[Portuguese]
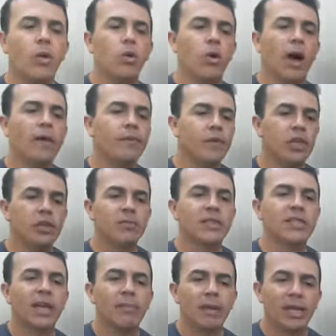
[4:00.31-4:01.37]
o, a vítima
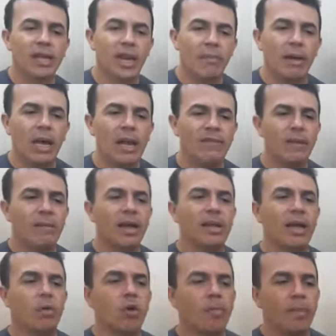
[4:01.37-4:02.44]
sair para trabalhar e vai
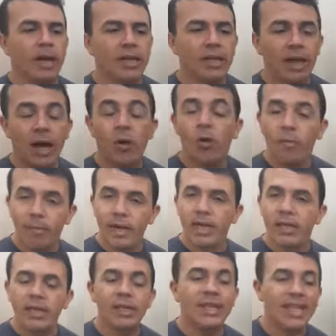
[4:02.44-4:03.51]
matar a companheira, a companheira
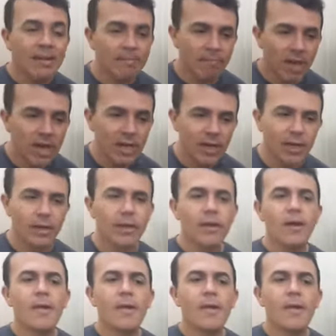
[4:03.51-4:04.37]
dele também, né?